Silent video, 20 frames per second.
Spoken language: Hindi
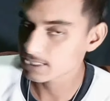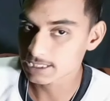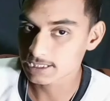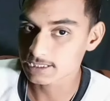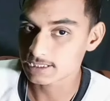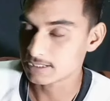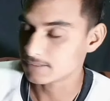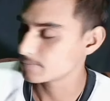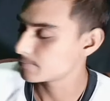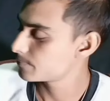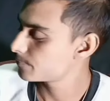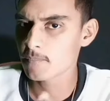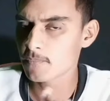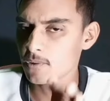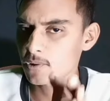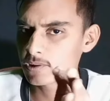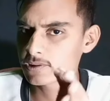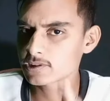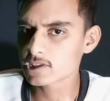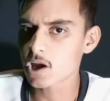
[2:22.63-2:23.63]
देखिए
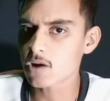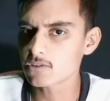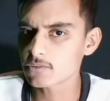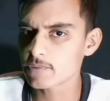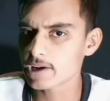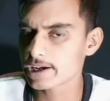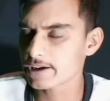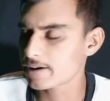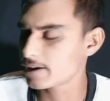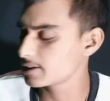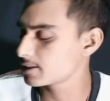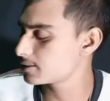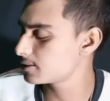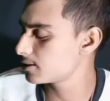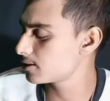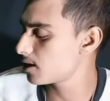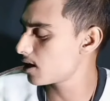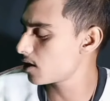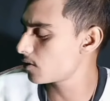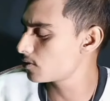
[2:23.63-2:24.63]
फुल साउंड मैं करके
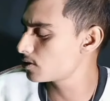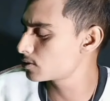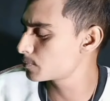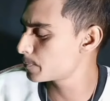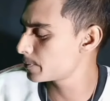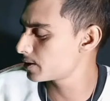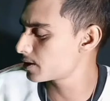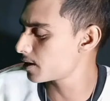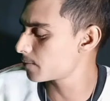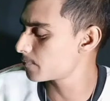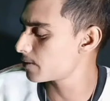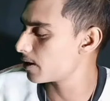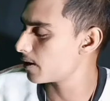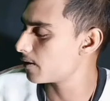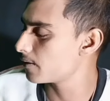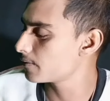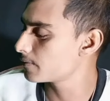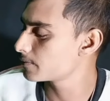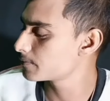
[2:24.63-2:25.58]
दिखला रहा हूँ स्पीकर में